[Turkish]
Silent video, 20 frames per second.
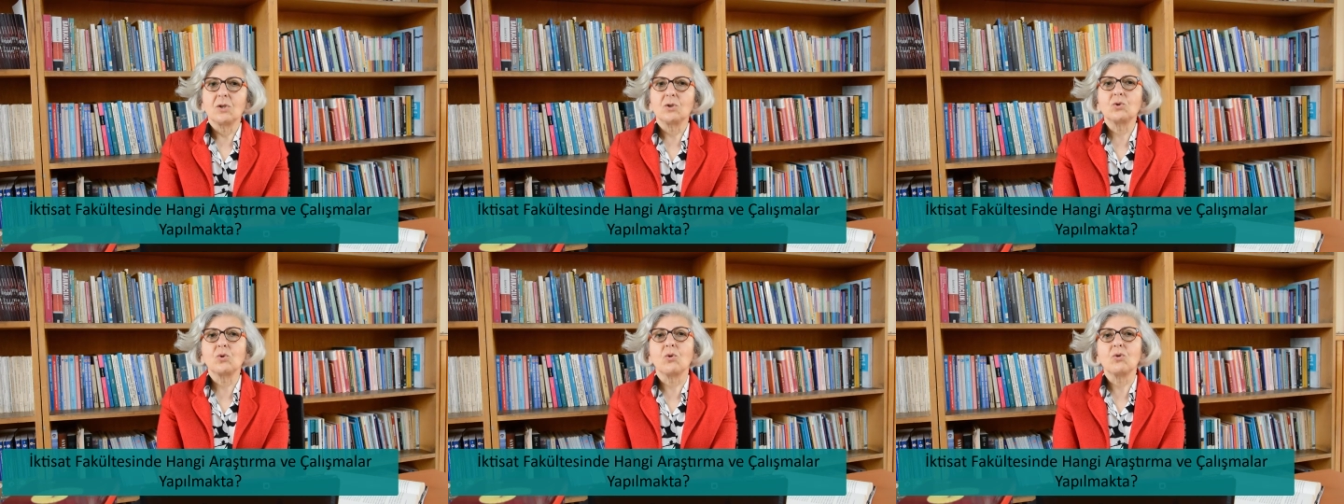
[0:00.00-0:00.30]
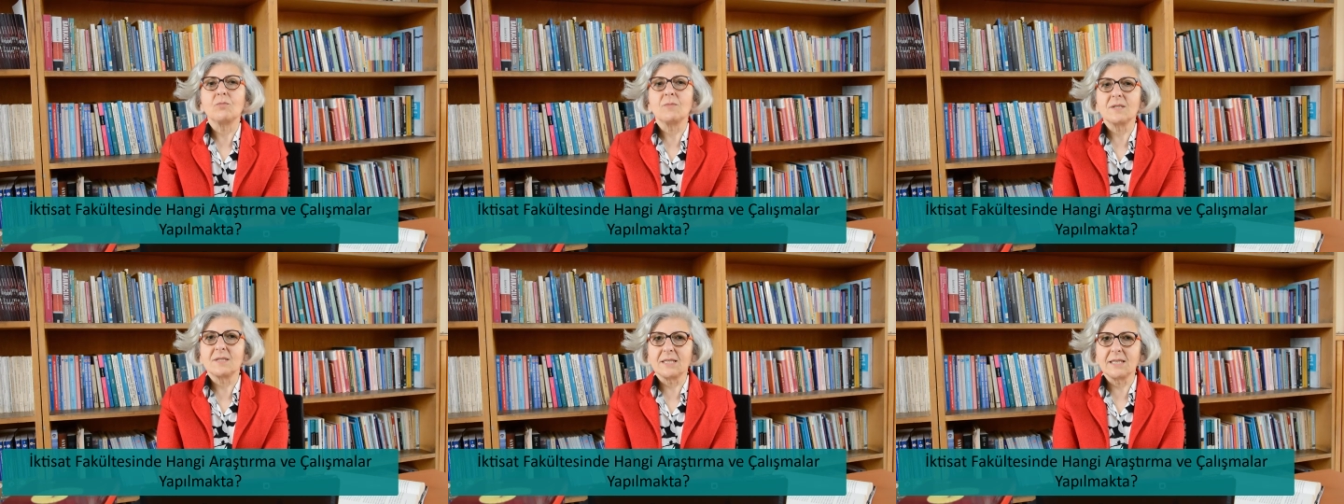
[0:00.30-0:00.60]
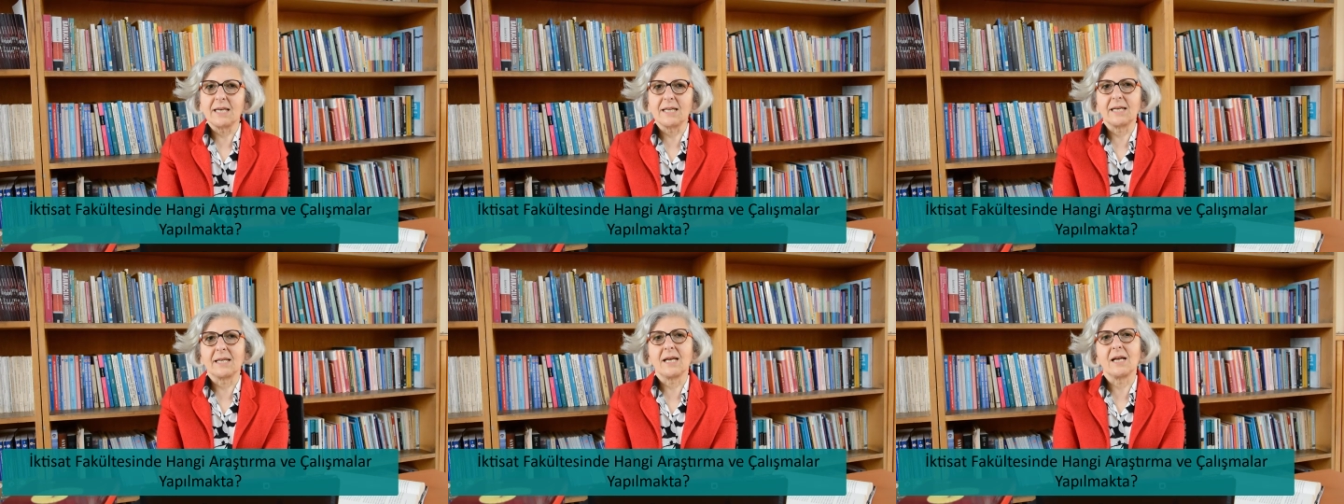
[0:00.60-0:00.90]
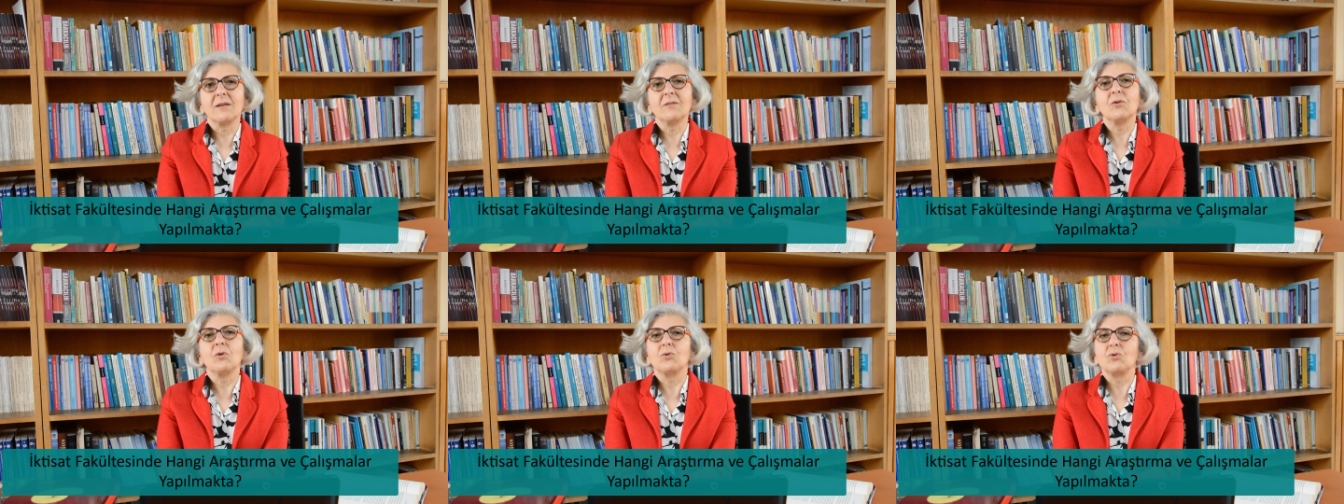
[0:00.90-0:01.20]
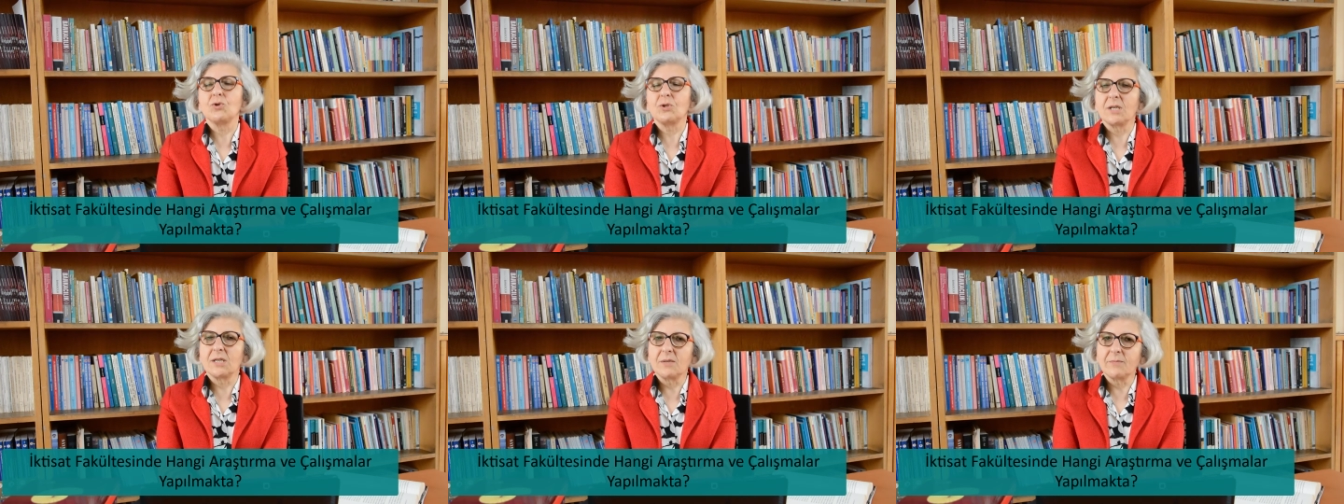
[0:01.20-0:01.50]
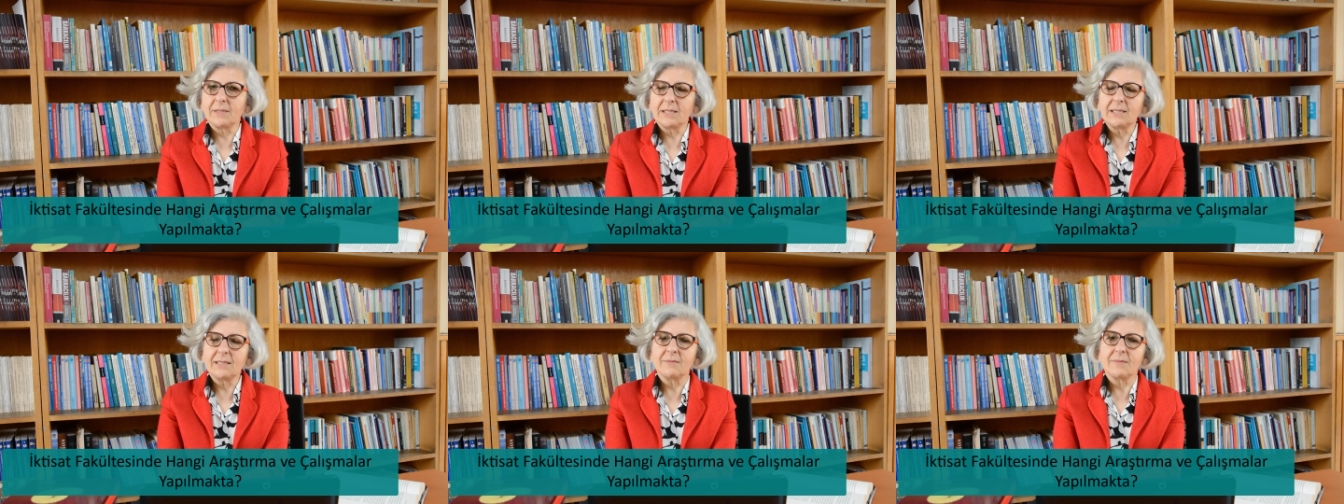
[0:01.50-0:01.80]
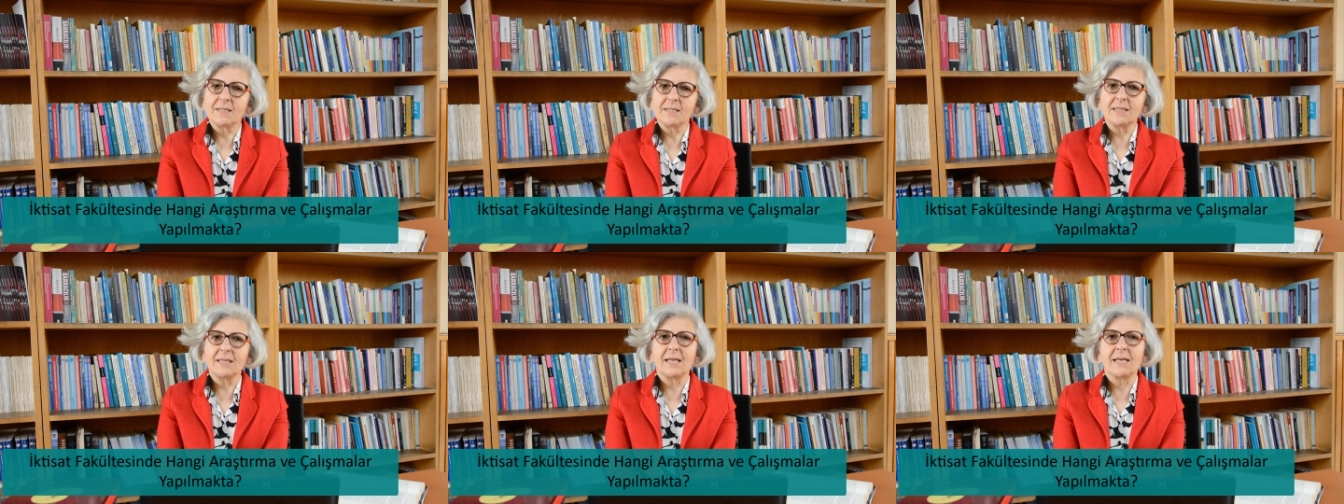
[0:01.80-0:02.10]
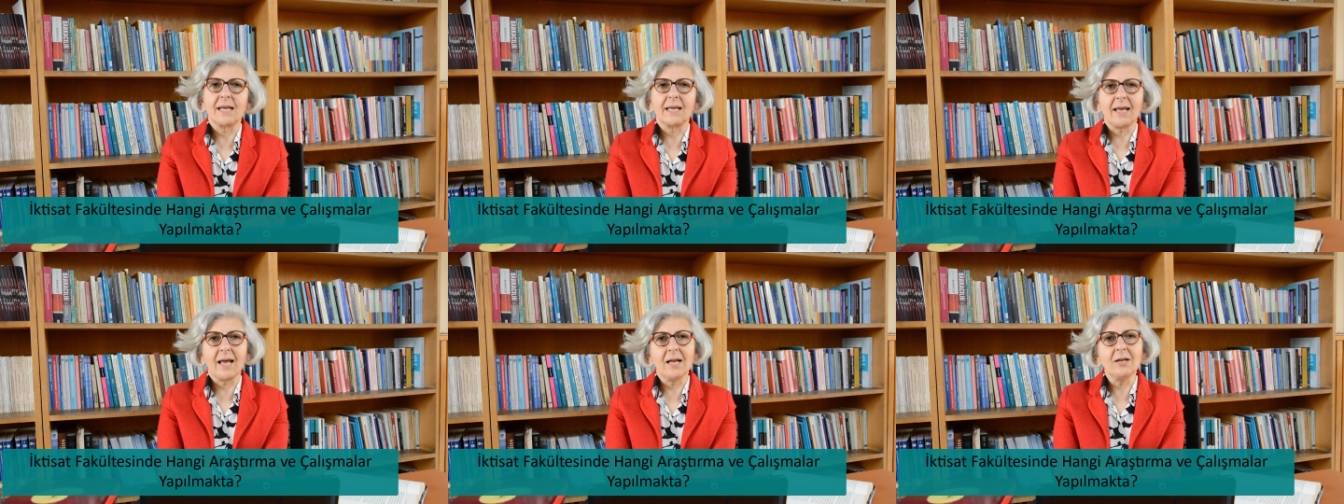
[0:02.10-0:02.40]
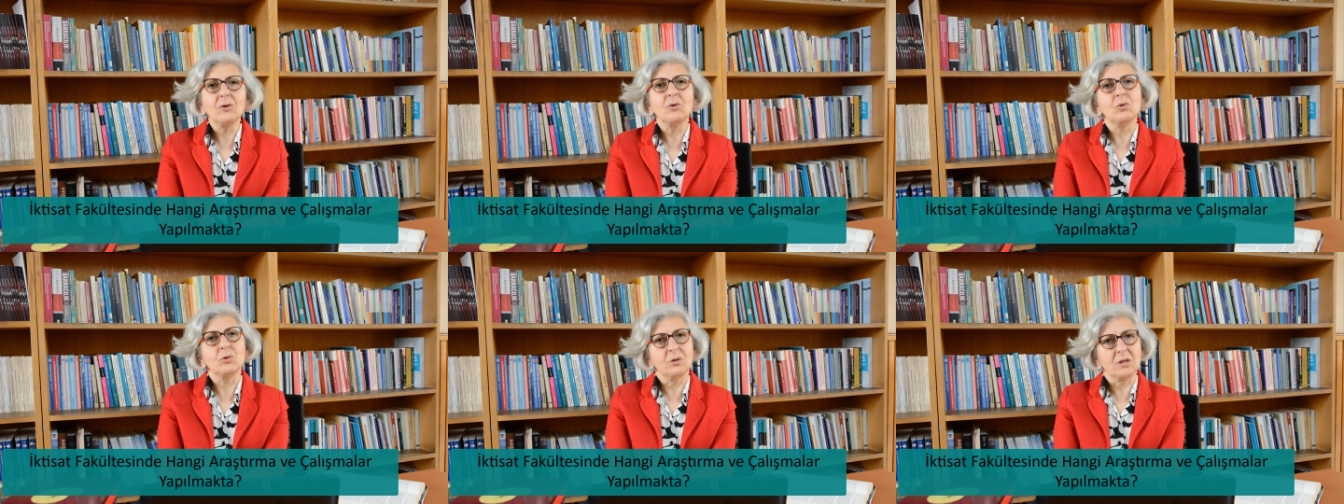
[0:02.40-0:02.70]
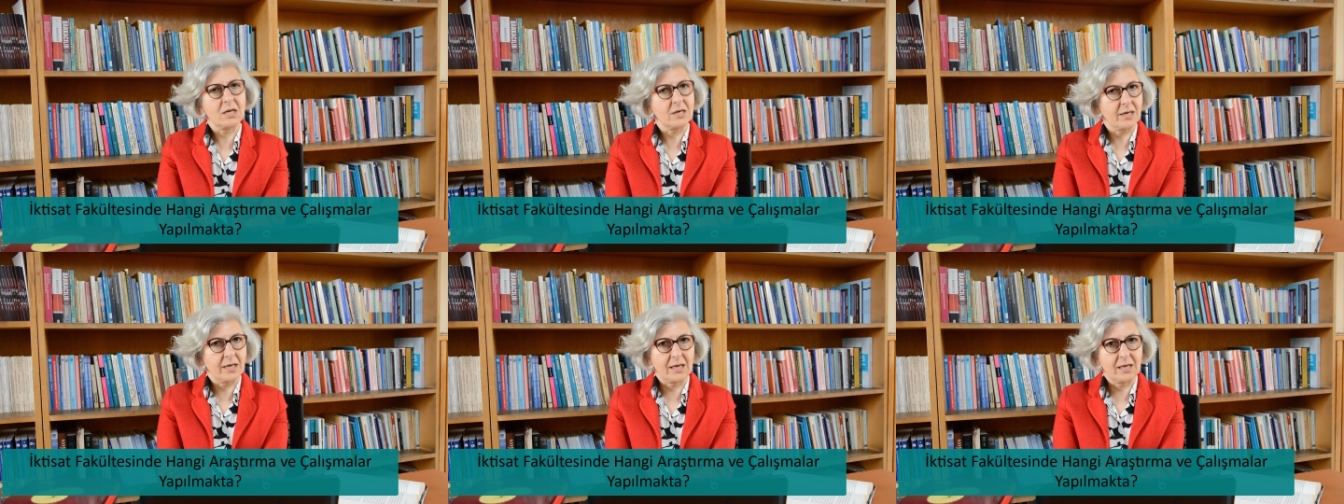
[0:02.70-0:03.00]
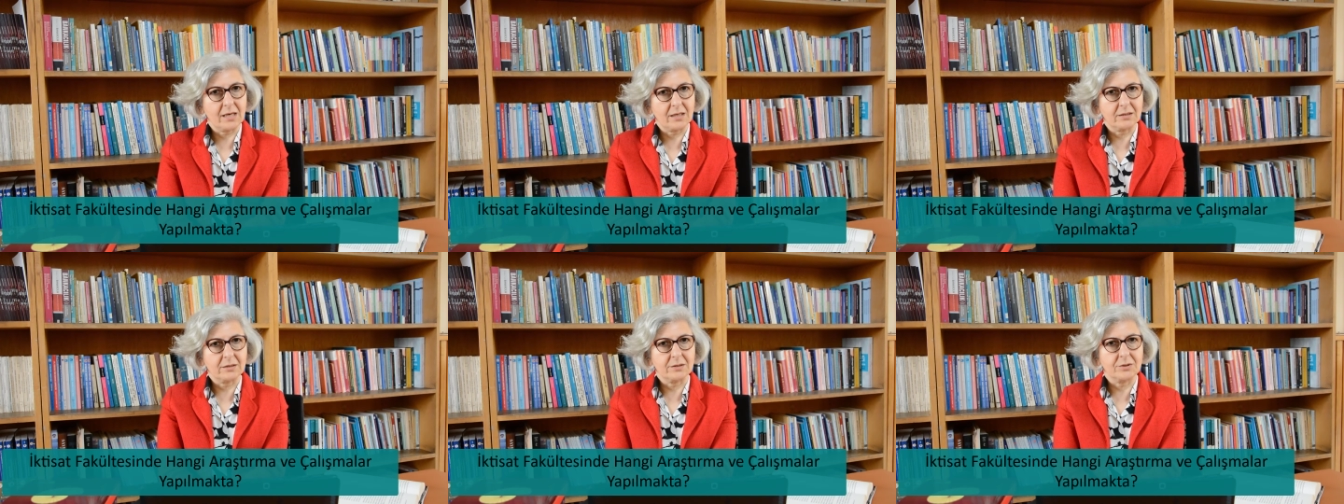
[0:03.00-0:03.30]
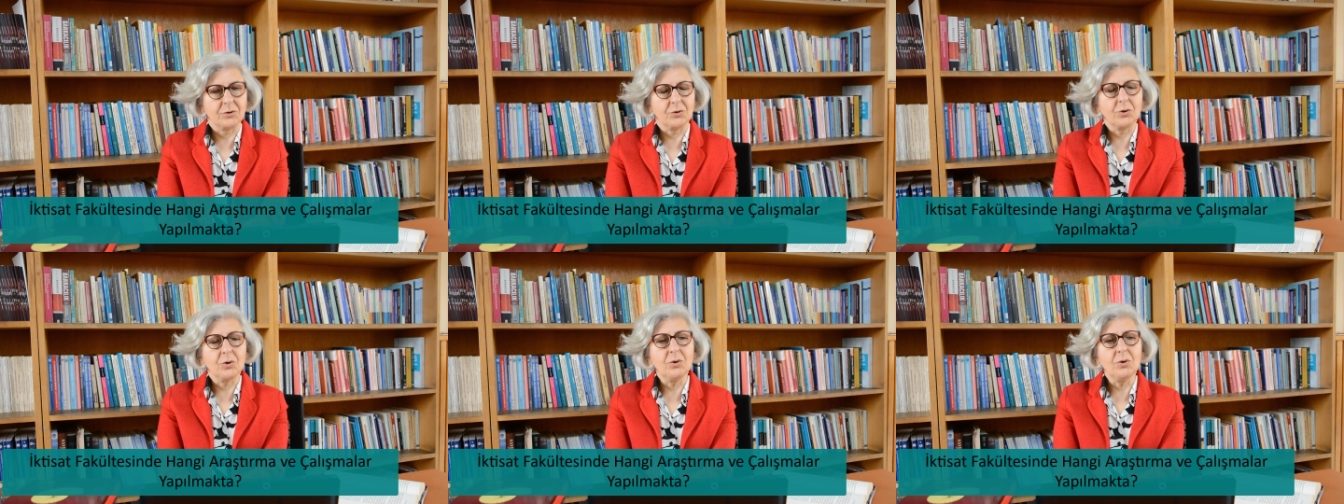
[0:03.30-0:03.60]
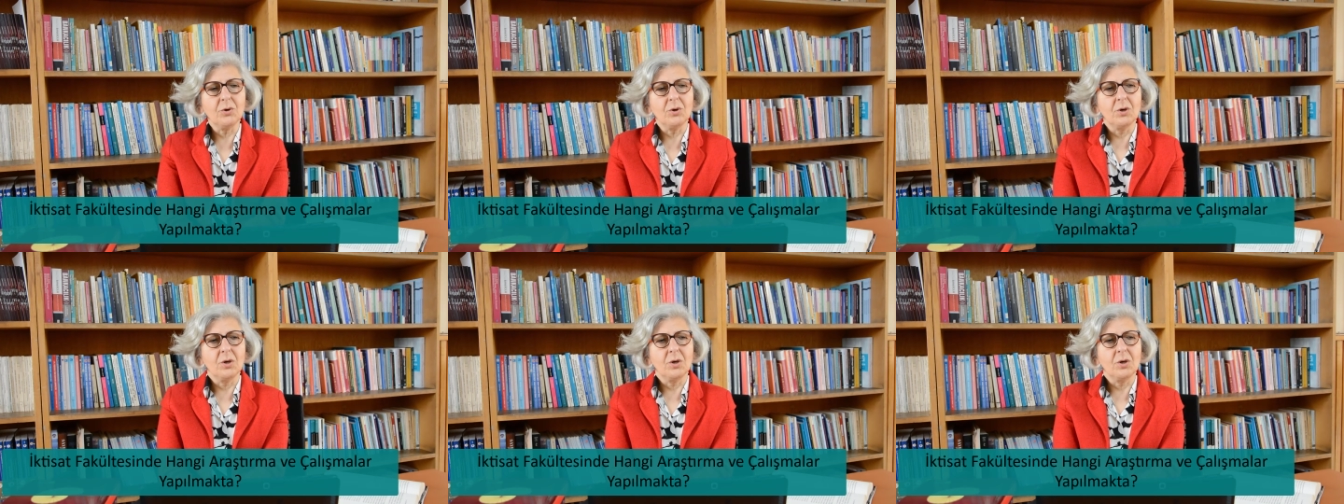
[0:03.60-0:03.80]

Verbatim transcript: sorması gereken, görüşlerini bildirmesi gereken konular ele alınıyor.